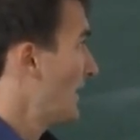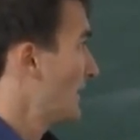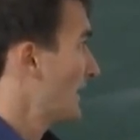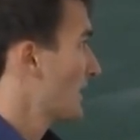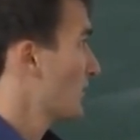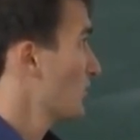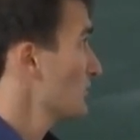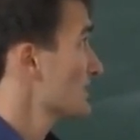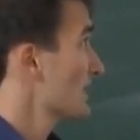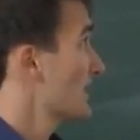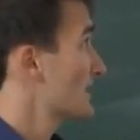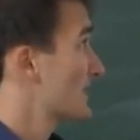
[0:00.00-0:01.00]
Aber der
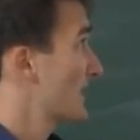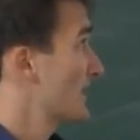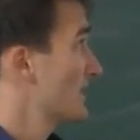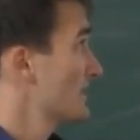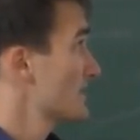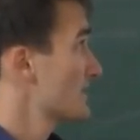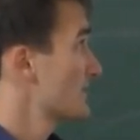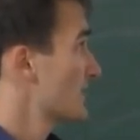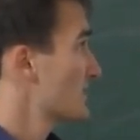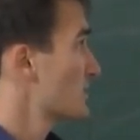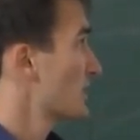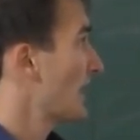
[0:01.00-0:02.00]
Großteil des Geldes,
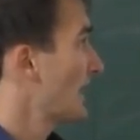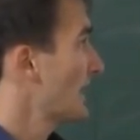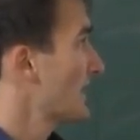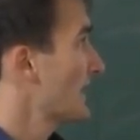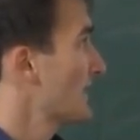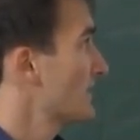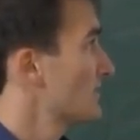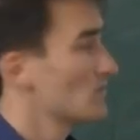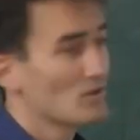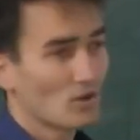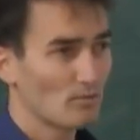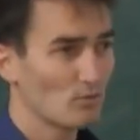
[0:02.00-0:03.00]
das Giralgeld
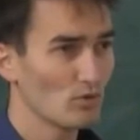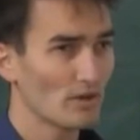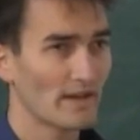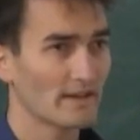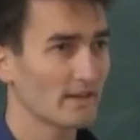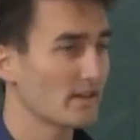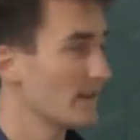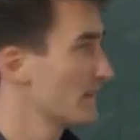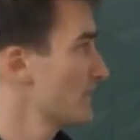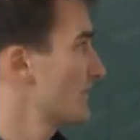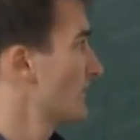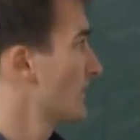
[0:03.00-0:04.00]
oder auch Buchgeld
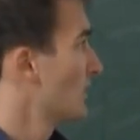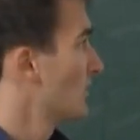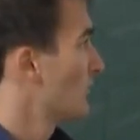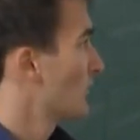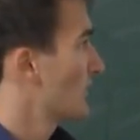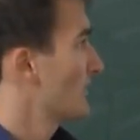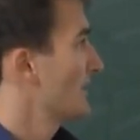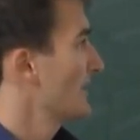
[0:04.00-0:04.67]
genannt, wird